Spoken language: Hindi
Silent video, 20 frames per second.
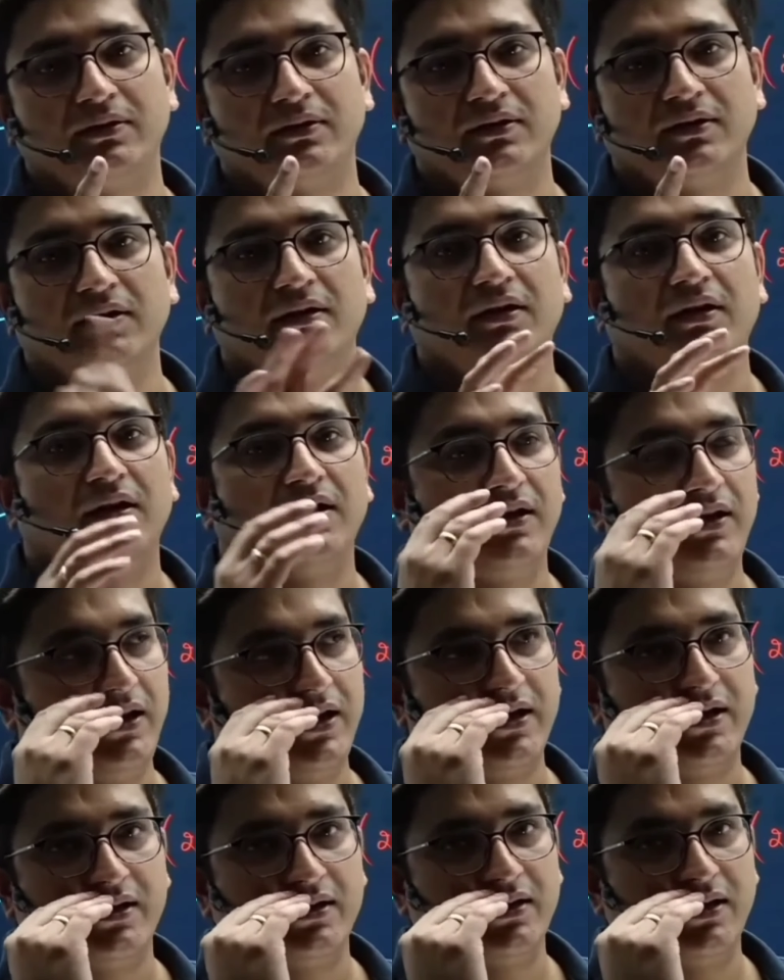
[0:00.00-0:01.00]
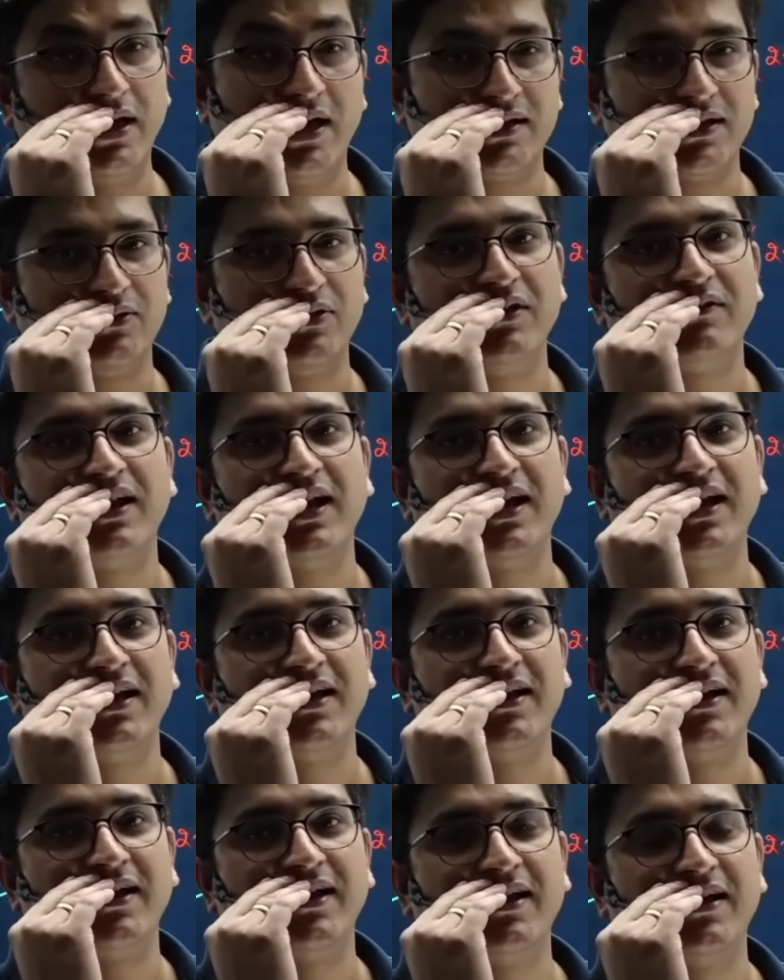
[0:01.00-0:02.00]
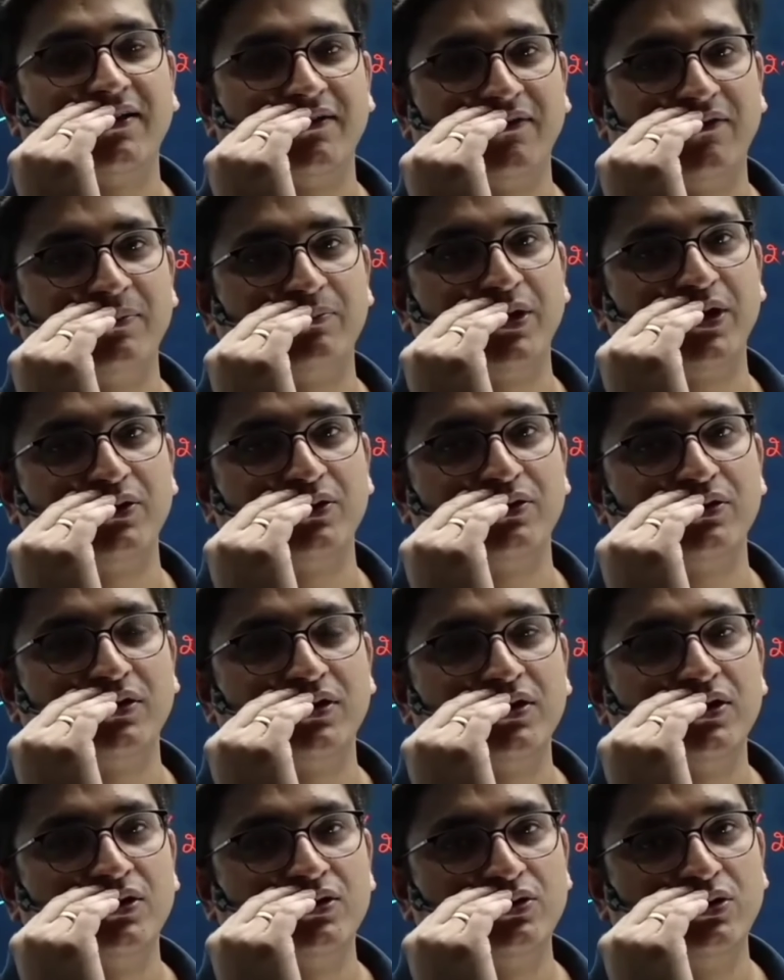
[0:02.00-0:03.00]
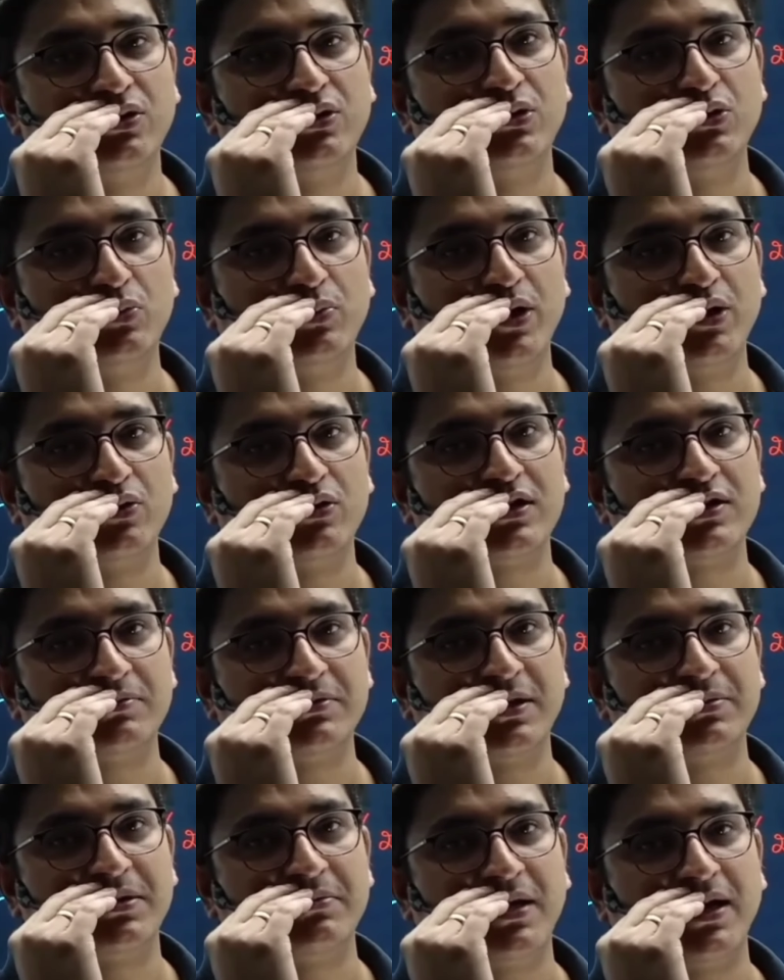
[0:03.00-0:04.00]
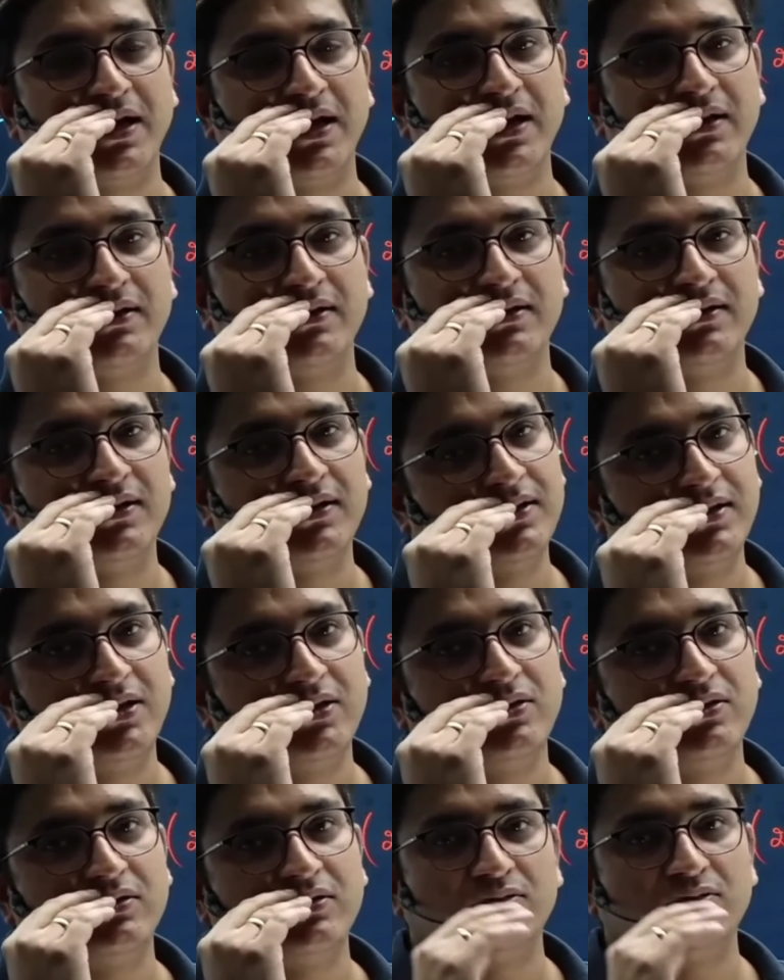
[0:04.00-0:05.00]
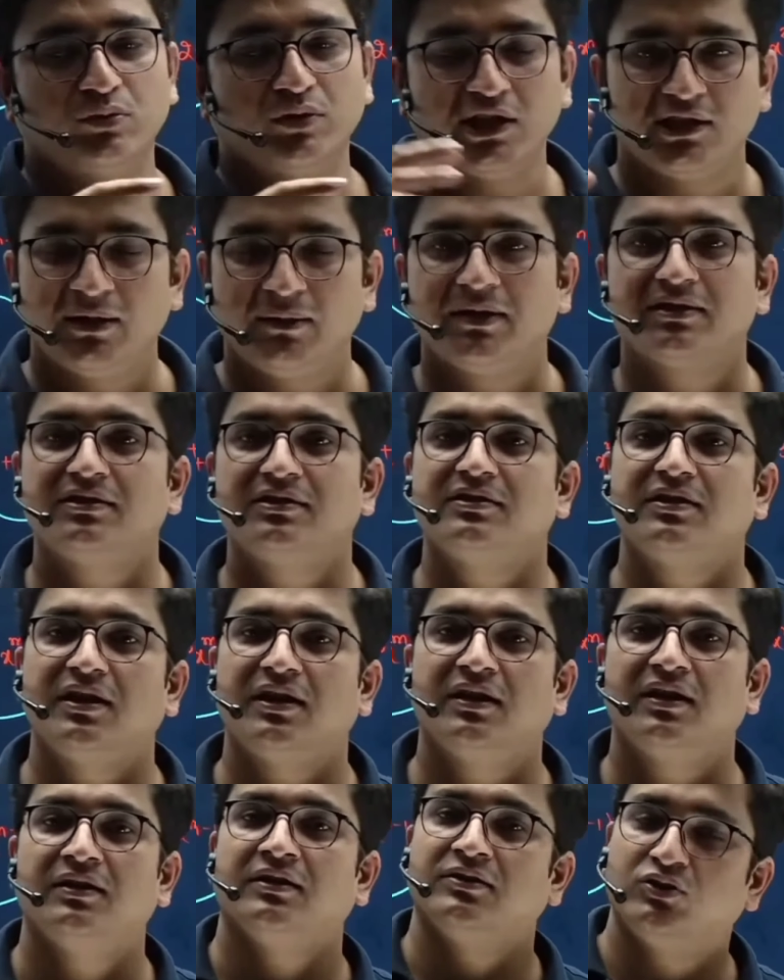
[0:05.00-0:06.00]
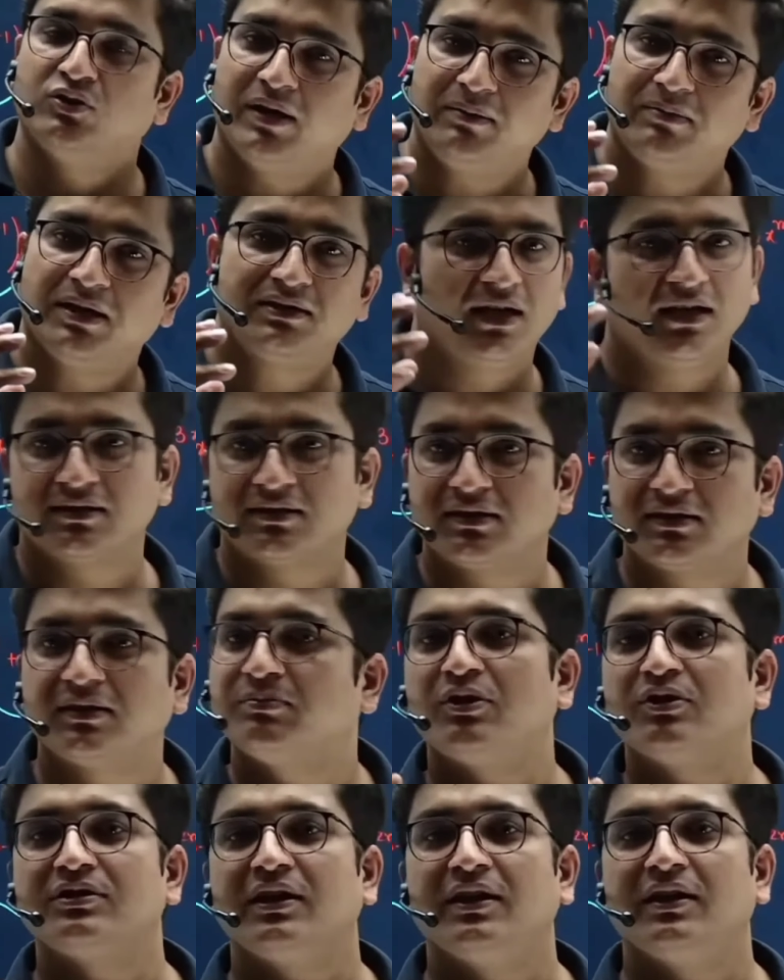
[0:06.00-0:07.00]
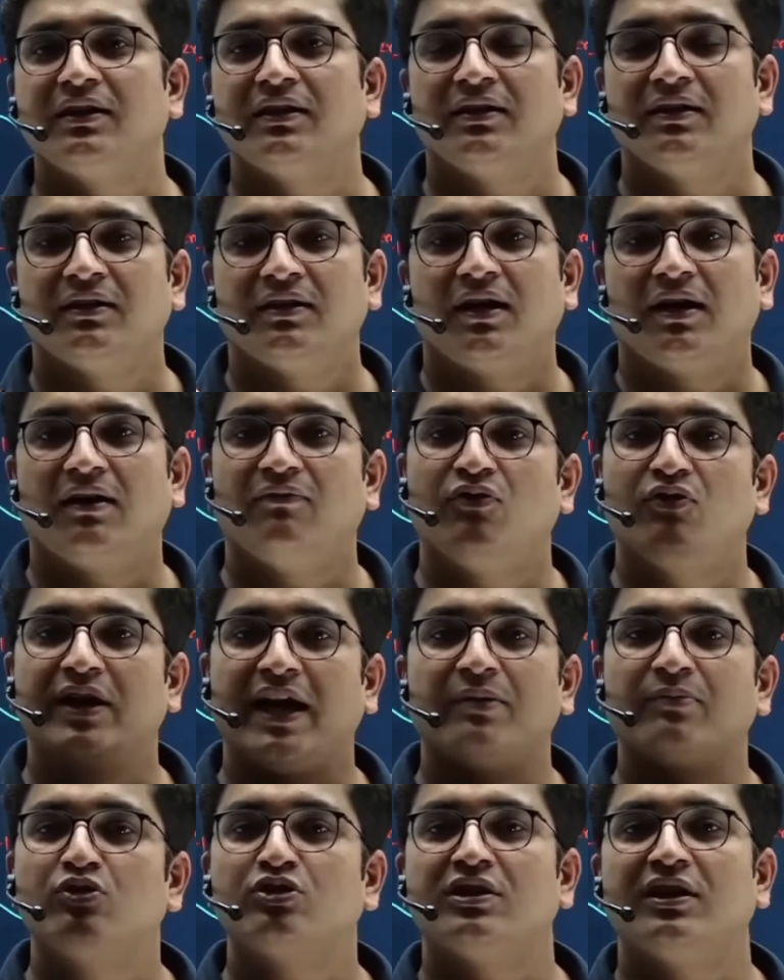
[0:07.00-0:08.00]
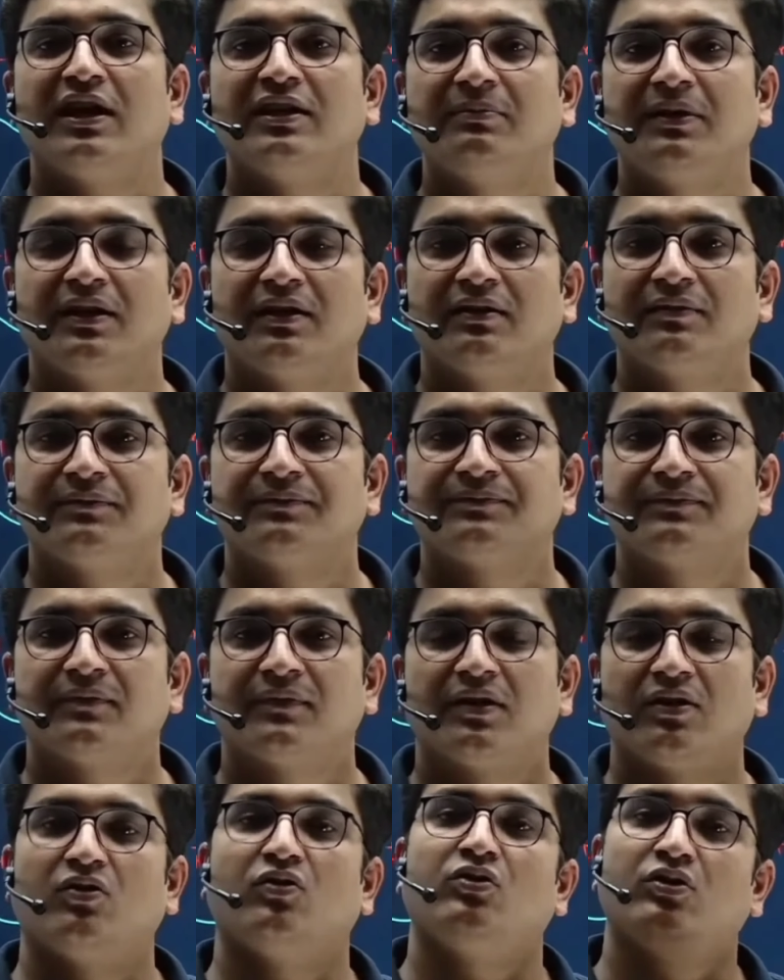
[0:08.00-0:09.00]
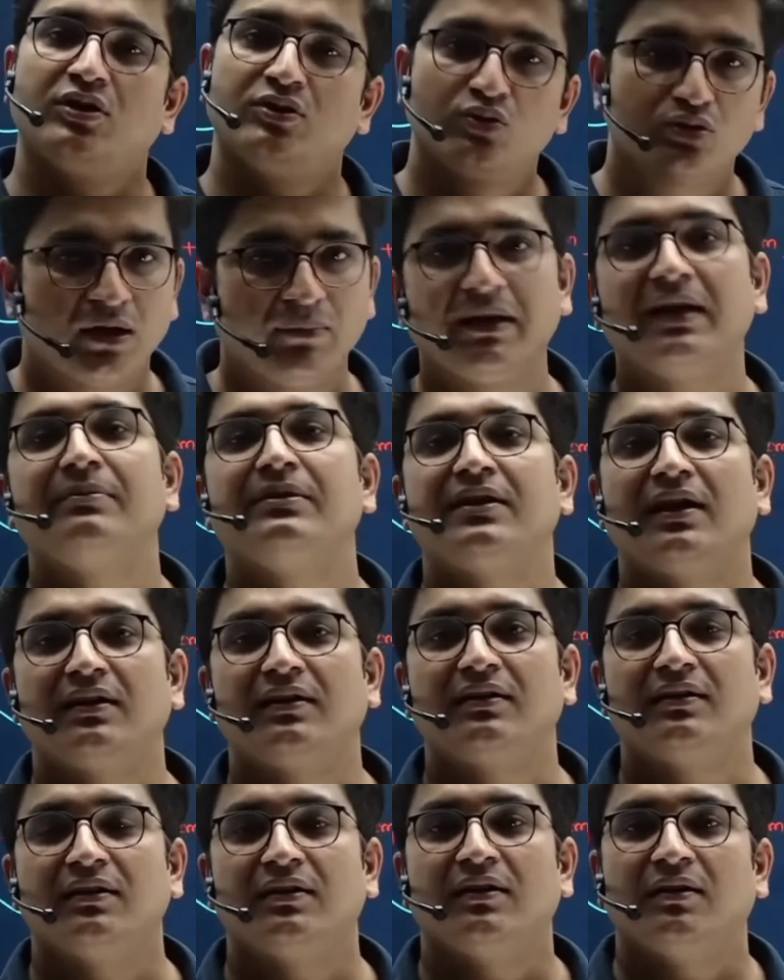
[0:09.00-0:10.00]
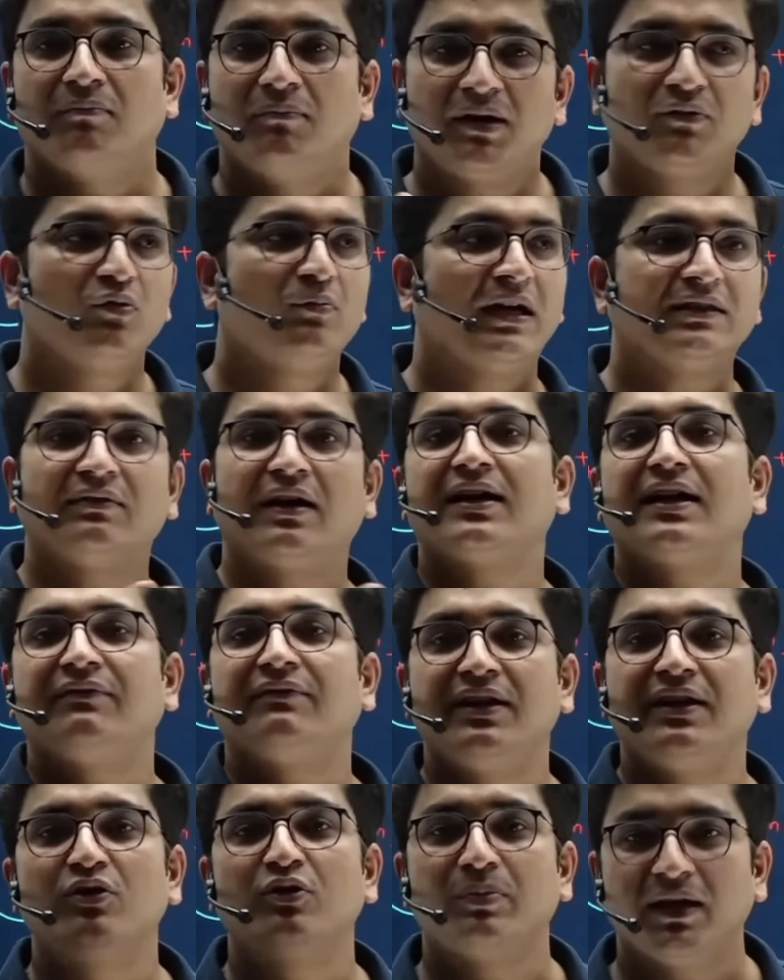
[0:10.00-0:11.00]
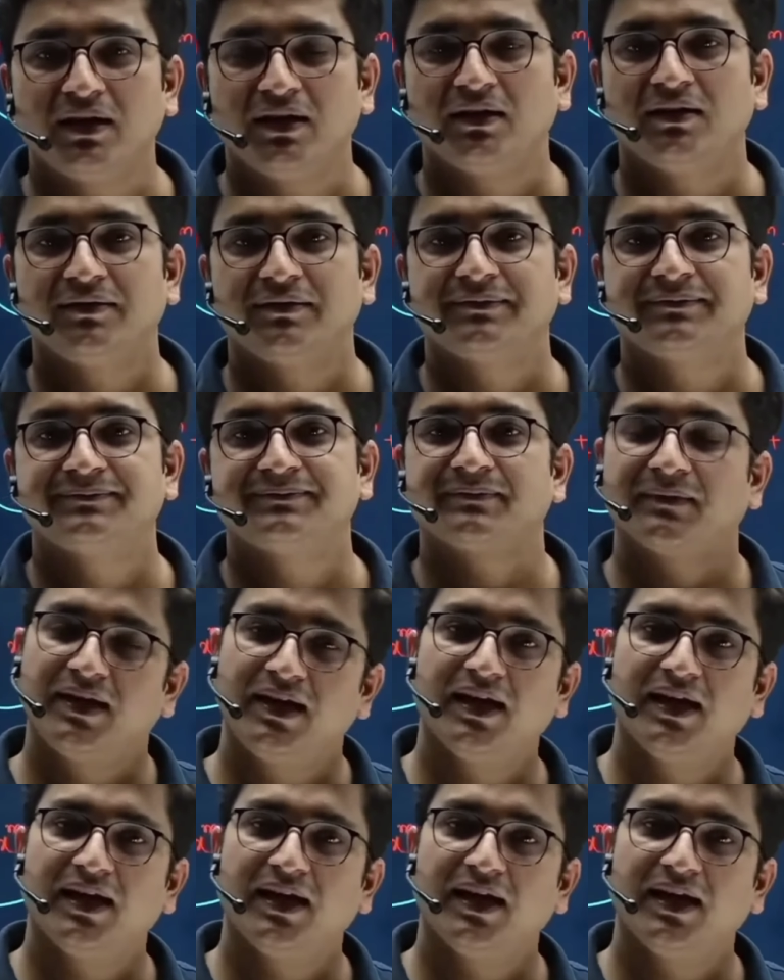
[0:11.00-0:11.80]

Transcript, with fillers: ठीक है ऐसा होने वाला है 1.0 जो लोग 2.0 का सब्सक्रिप्शन मांग रहे हैं देखो तुमने इतने मैसेजेस किए तुम्हारी बात अलग सब तक पहुँच गई अब वो क्या इमोशनल आदमी है उन्होंने सोचा पहले भी था बट वो बात वहाँ कन्वे नहीं हो पाई ठीक है तो